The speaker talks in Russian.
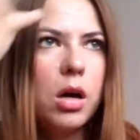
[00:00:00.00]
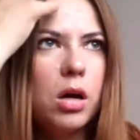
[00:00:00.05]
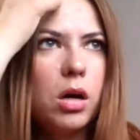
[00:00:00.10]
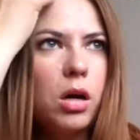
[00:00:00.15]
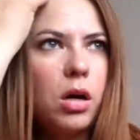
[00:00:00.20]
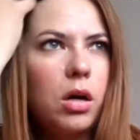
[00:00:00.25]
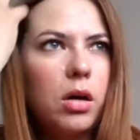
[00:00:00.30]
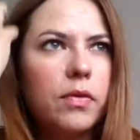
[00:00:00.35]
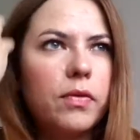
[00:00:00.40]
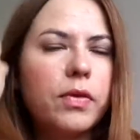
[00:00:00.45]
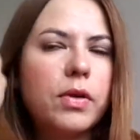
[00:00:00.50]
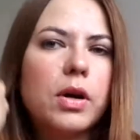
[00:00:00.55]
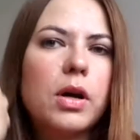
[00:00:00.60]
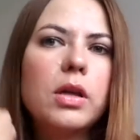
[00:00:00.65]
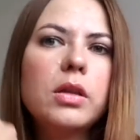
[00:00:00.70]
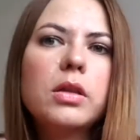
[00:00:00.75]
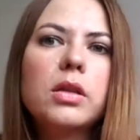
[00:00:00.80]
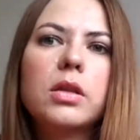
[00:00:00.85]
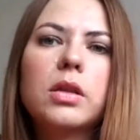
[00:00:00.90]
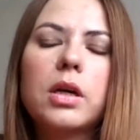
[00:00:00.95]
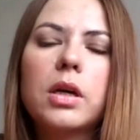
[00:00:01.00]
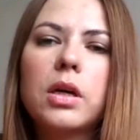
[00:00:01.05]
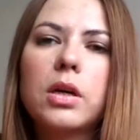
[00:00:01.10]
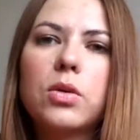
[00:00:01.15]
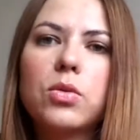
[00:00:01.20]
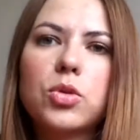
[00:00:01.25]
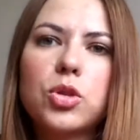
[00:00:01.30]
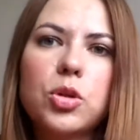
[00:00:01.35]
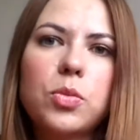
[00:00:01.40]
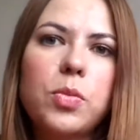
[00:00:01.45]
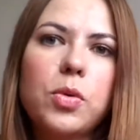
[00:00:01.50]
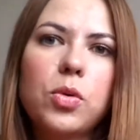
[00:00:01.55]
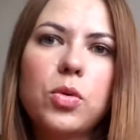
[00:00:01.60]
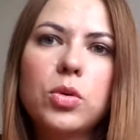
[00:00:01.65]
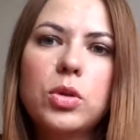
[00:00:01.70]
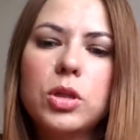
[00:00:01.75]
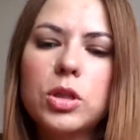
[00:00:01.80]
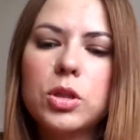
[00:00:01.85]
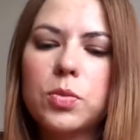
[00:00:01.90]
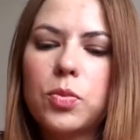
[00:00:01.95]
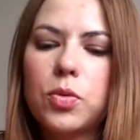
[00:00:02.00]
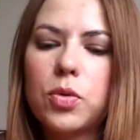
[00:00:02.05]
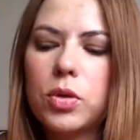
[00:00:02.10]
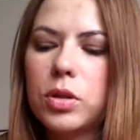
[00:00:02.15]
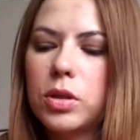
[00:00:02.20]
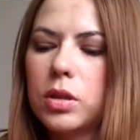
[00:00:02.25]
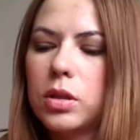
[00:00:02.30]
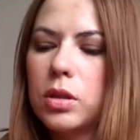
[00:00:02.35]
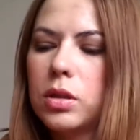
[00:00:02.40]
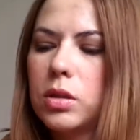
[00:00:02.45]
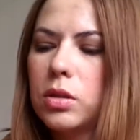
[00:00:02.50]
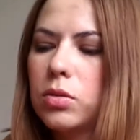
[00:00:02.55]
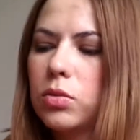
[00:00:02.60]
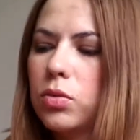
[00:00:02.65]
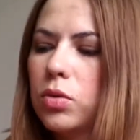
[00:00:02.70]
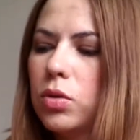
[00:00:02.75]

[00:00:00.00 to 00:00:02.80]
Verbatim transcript: э, в Канты, да, и уже погода испортилась. У